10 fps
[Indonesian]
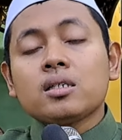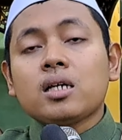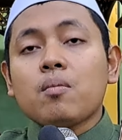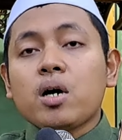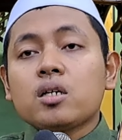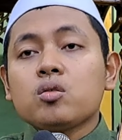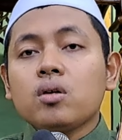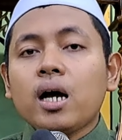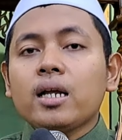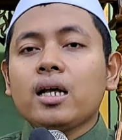sabar
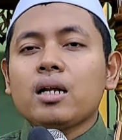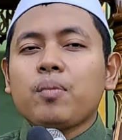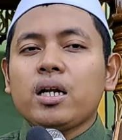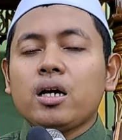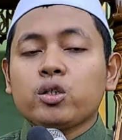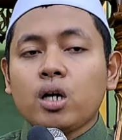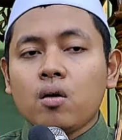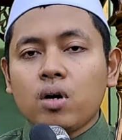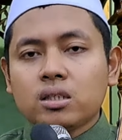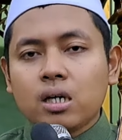juga daripada
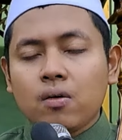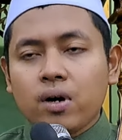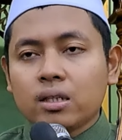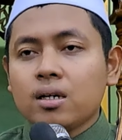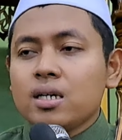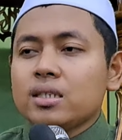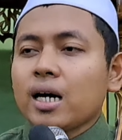syahwat-syahwat.